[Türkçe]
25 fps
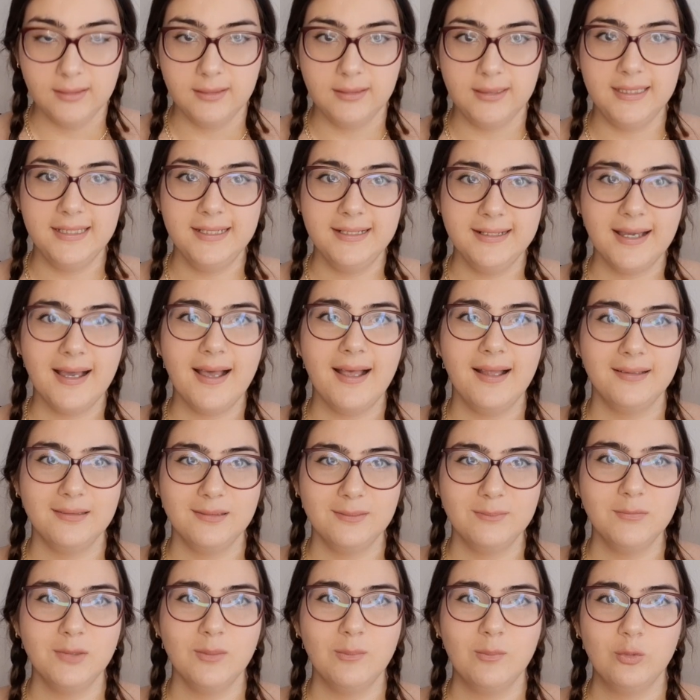İlk
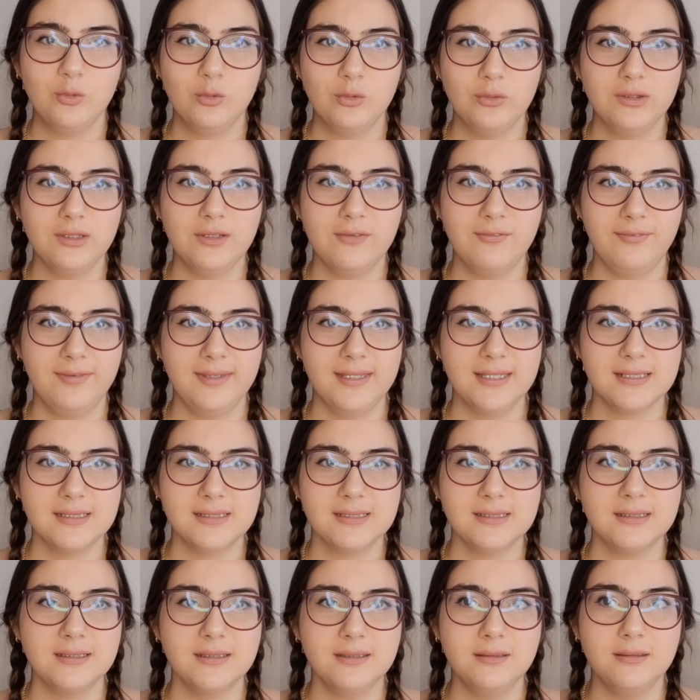aldığımda bunun da
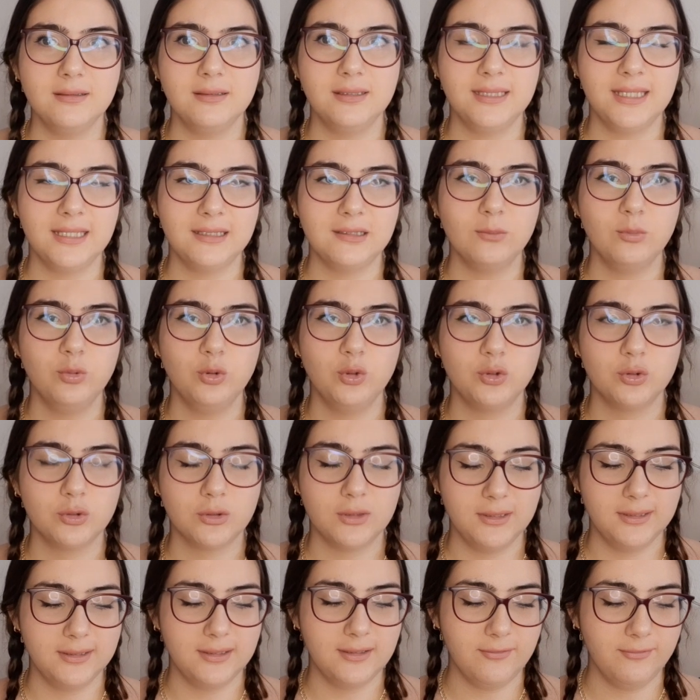fiyatı
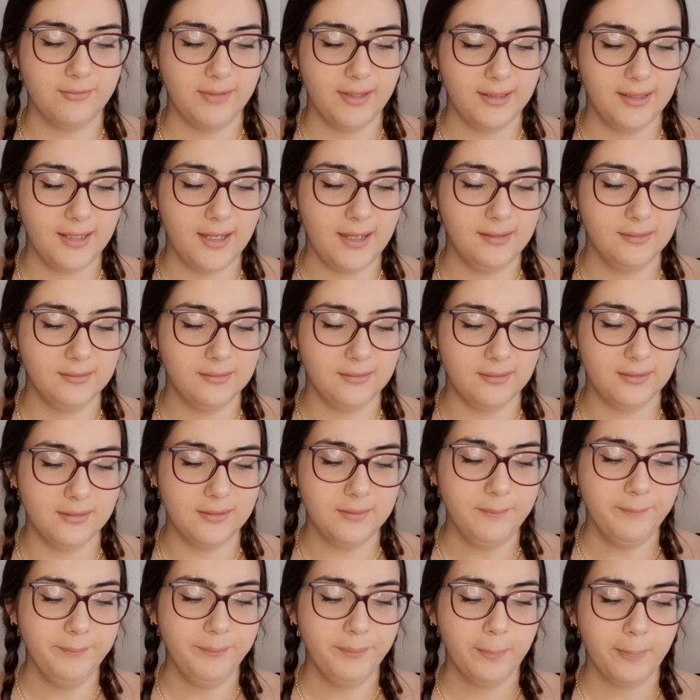7,5 lira
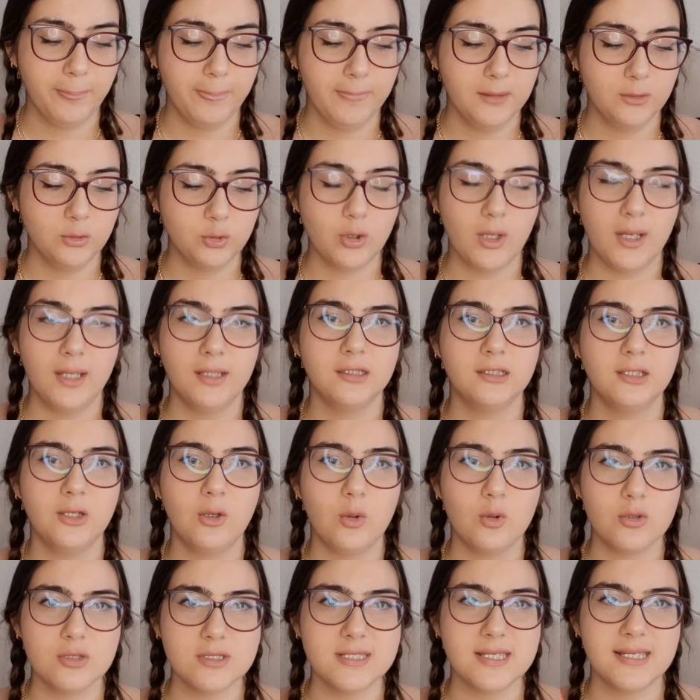falandı. Şu anda
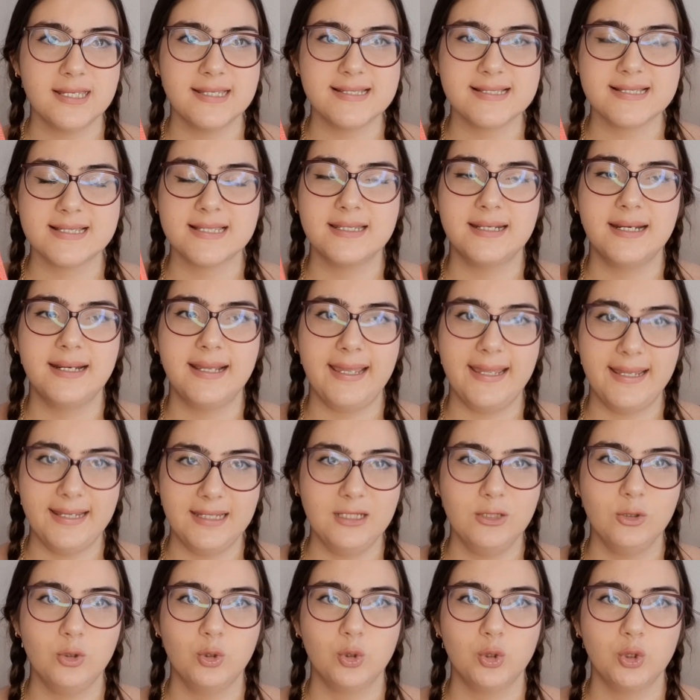18 lira
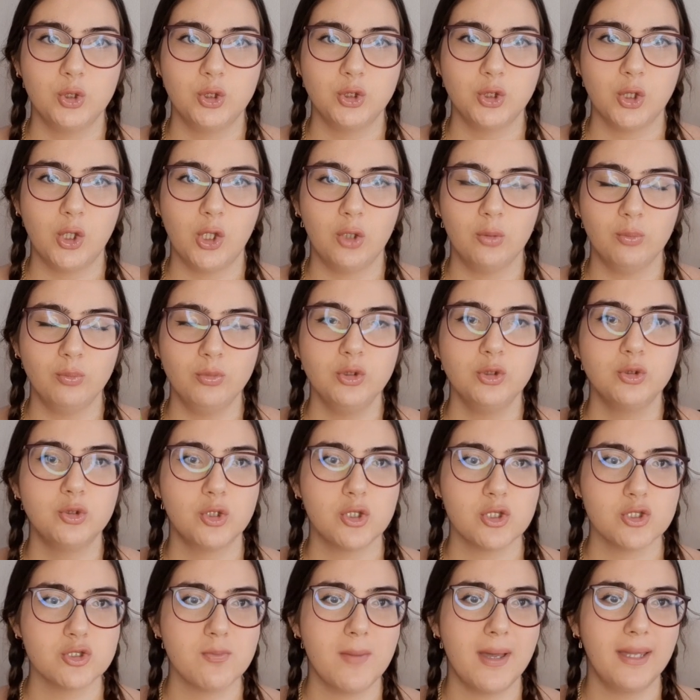50 kuruş olmuş.
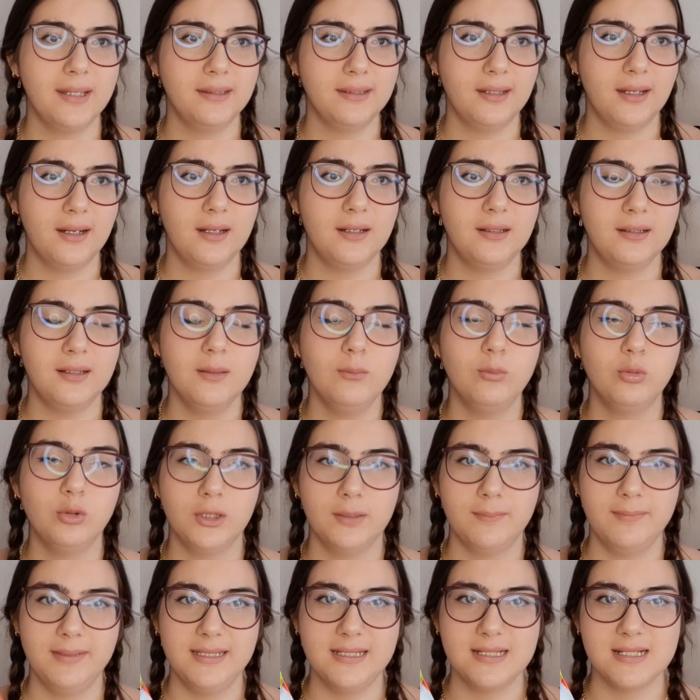Rozmanlarda
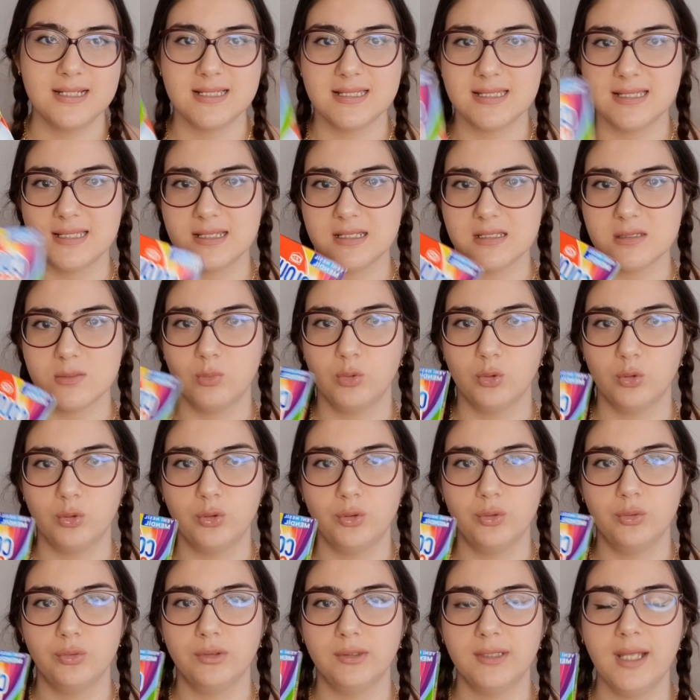bulabilirsiniz bu
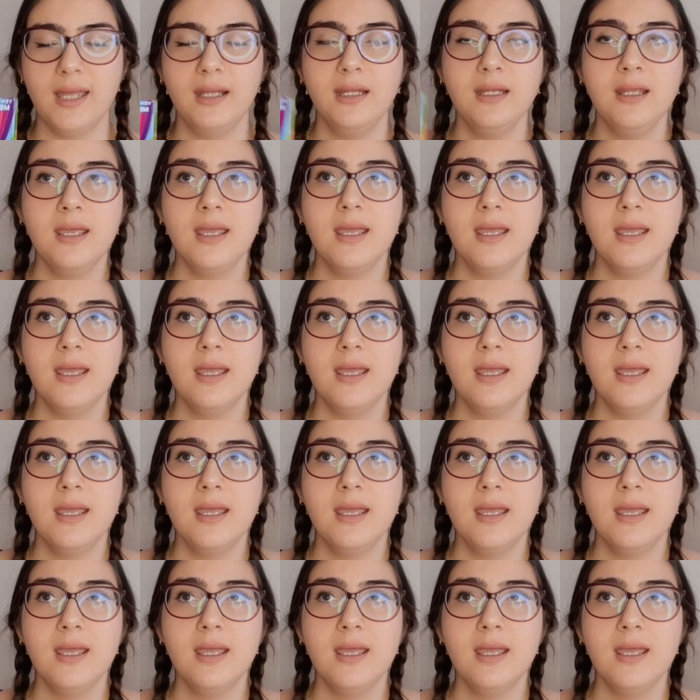üründen.